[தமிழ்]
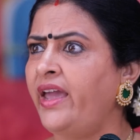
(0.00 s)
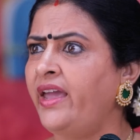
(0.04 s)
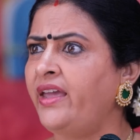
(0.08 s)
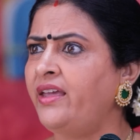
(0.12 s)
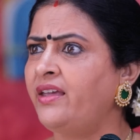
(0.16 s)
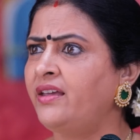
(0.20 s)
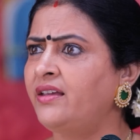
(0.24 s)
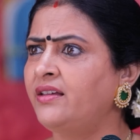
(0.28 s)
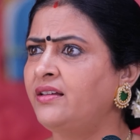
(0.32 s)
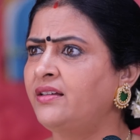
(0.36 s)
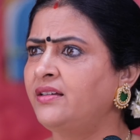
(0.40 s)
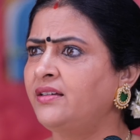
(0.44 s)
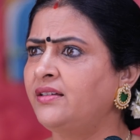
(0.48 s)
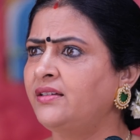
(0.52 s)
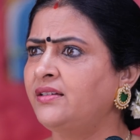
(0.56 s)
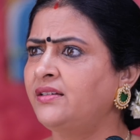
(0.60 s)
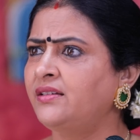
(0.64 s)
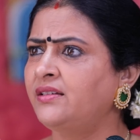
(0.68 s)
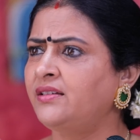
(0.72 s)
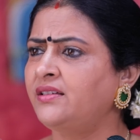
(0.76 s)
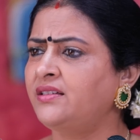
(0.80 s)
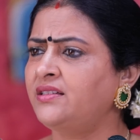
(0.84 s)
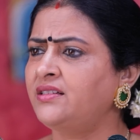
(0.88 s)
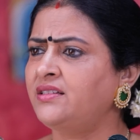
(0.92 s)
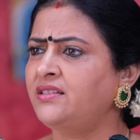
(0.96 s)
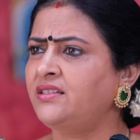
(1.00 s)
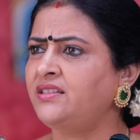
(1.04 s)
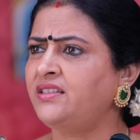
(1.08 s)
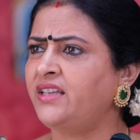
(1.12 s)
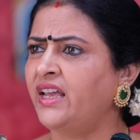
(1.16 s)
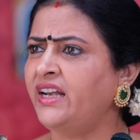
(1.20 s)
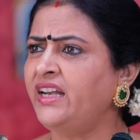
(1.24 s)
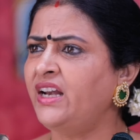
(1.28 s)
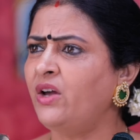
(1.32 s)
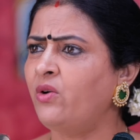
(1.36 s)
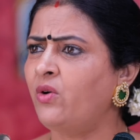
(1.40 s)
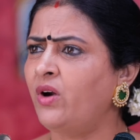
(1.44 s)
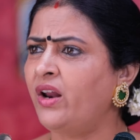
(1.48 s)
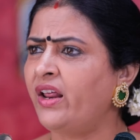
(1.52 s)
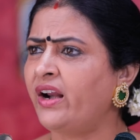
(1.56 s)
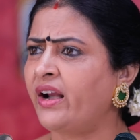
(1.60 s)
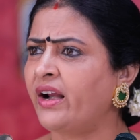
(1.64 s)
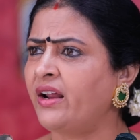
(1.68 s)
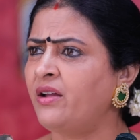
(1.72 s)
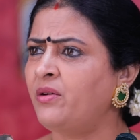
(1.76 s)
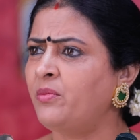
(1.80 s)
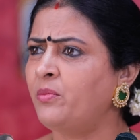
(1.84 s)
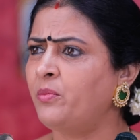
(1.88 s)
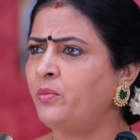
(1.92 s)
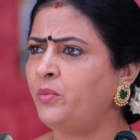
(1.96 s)
ஏய் என்ன
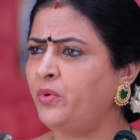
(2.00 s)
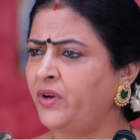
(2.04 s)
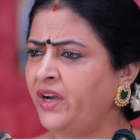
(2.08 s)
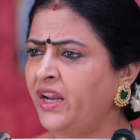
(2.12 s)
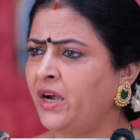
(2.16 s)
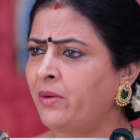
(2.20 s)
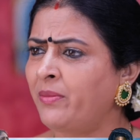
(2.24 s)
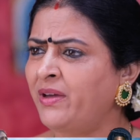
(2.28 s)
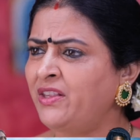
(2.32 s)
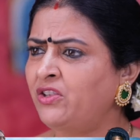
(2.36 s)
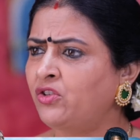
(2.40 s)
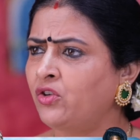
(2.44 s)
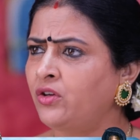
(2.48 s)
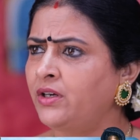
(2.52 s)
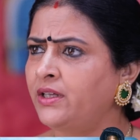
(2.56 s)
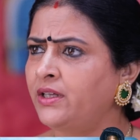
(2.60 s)
உளற புரியற